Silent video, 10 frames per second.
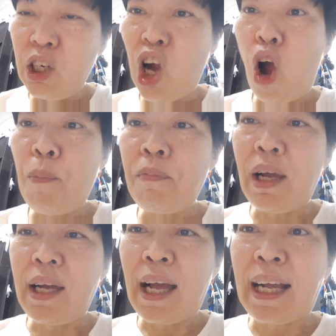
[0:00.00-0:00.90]
งอม
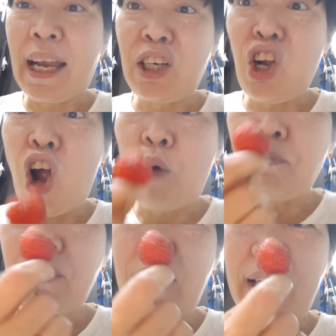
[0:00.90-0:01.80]
อะอาการงอม
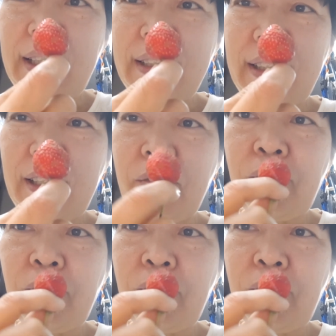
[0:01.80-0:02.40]
นะคะนี่